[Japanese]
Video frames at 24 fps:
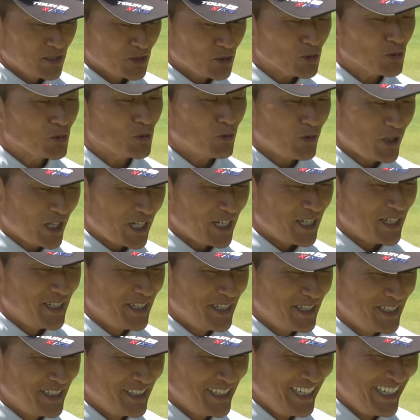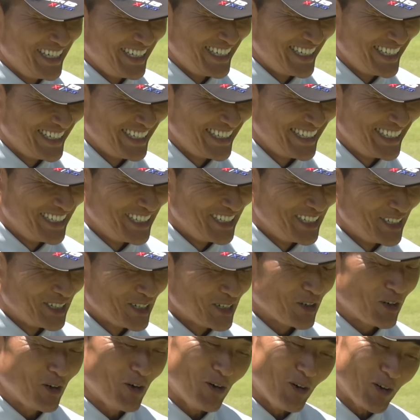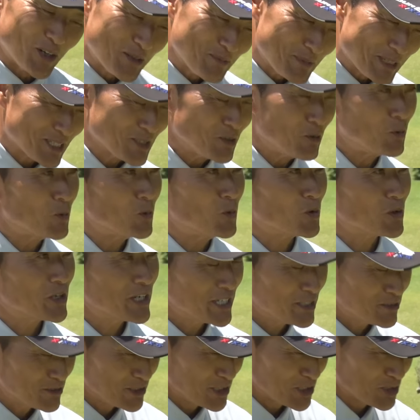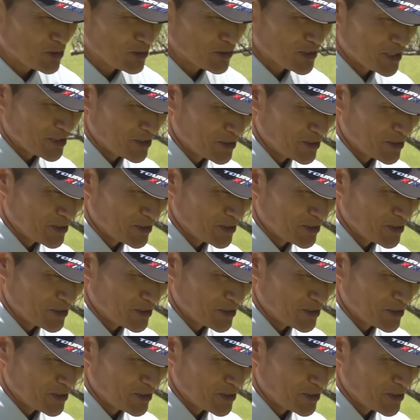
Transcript: そこは、うん、これまた怒られるでしょうけ